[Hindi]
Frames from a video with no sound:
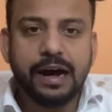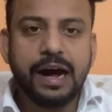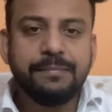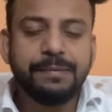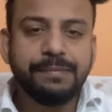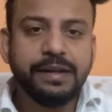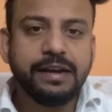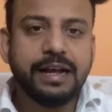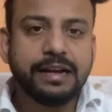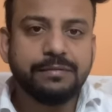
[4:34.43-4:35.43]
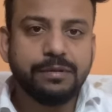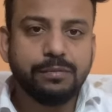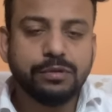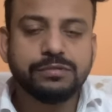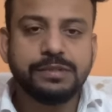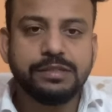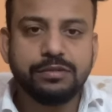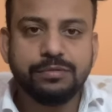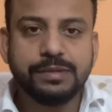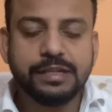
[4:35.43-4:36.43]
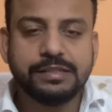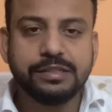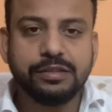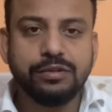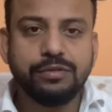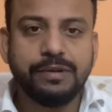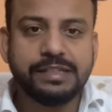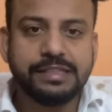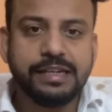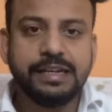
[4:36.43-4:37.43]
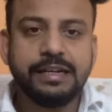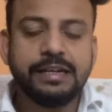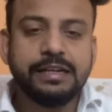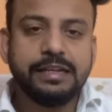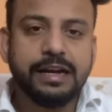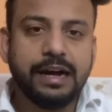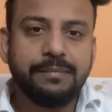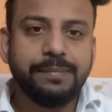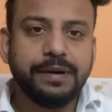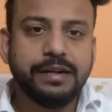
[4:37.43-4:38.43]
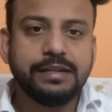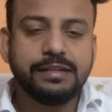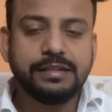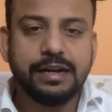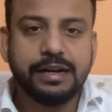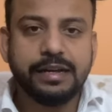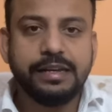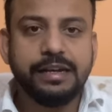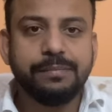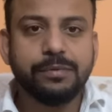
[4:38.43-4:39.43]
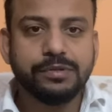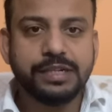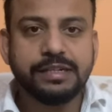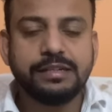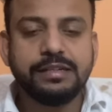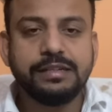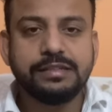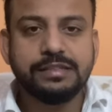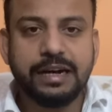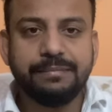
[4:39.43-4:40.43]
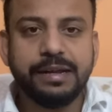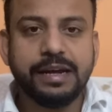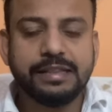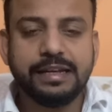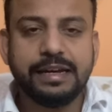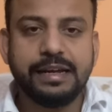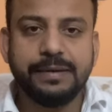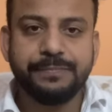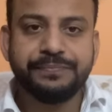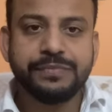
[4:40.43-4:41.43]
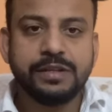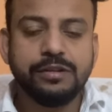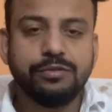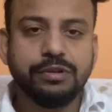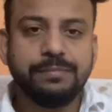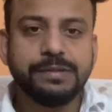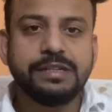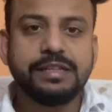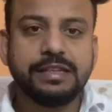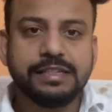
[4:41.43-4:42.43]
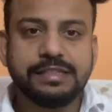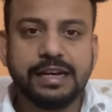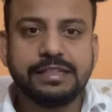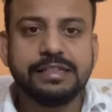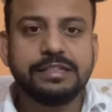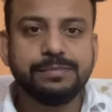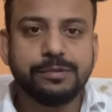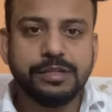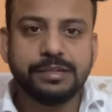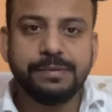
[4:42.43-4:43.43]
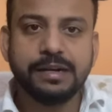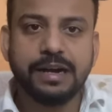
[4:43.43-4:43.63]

आप अपनी राय कमेंट बॉक्स में जरूर बता सकते हो वैसे यहाँ पर अगर ये प्रोजेक्ट सामने आता है क्योंकि पिछले 10 साल से इस प्रोजेक्ट पे